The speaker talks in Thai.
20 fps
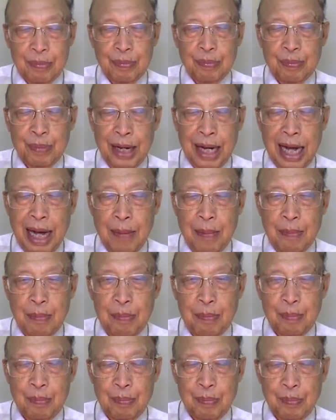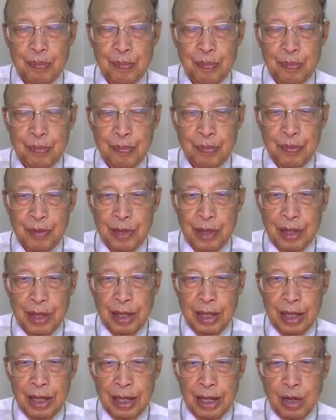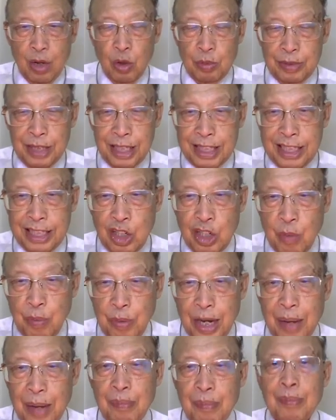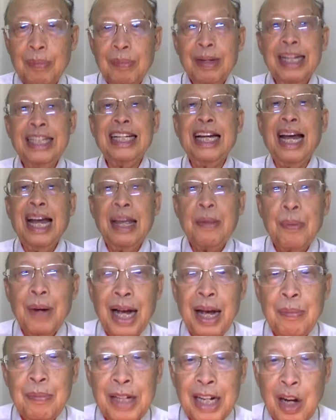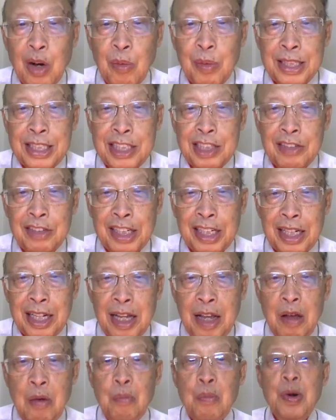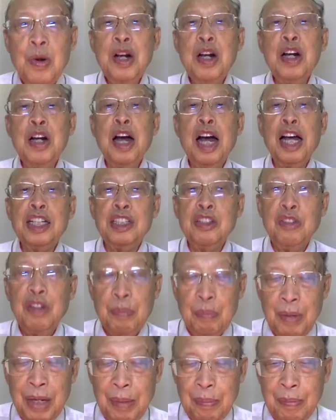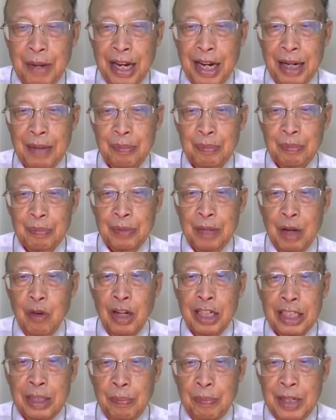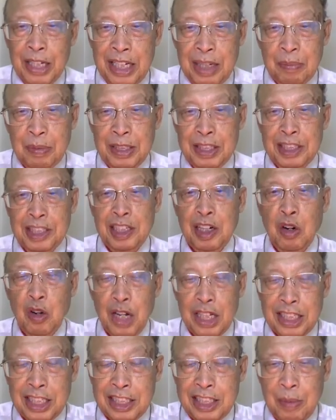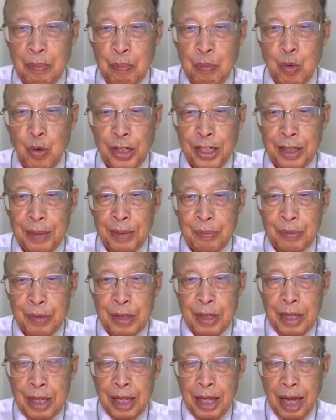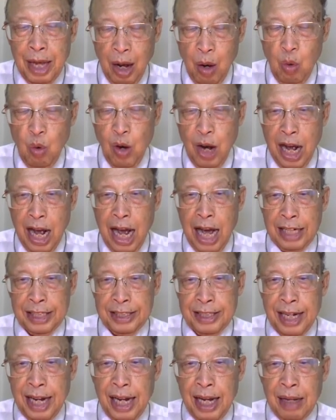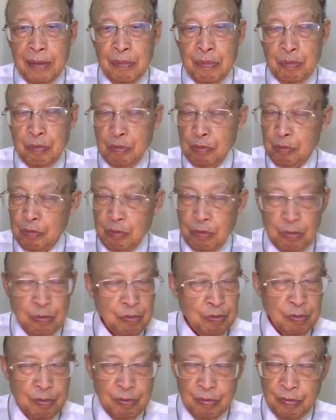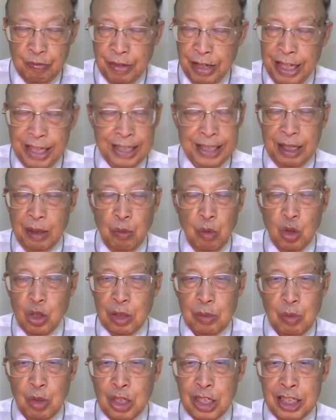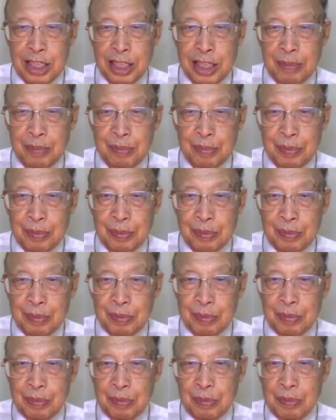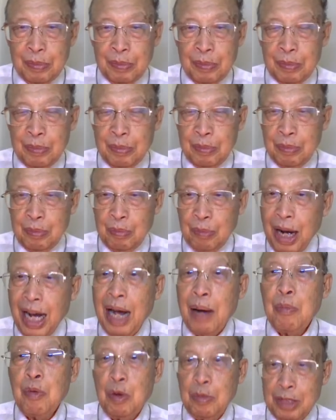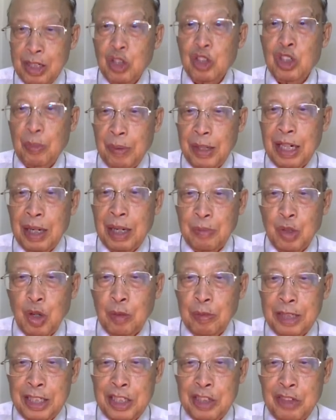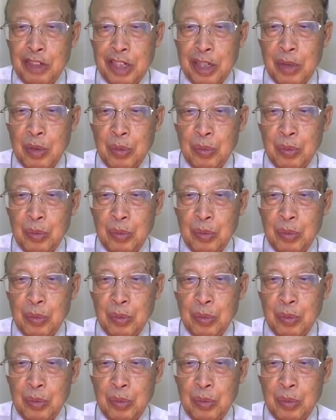พระคำความศักดิ์สิทธิ์ของพระคำและอยากให้พระคำนี่เขามาในชีวิต เพื่อให้ชีวิตเปลี่ยนแปลงเขาอาจจะเป็นหนีเป็นศีลเขาอาจจะเจ็บป่วยเขาอาจจะคิดยังบุกขึ้นบุกเกิน พระคำพระเจ้าจะเป็นคำตอบในชีวิตเรา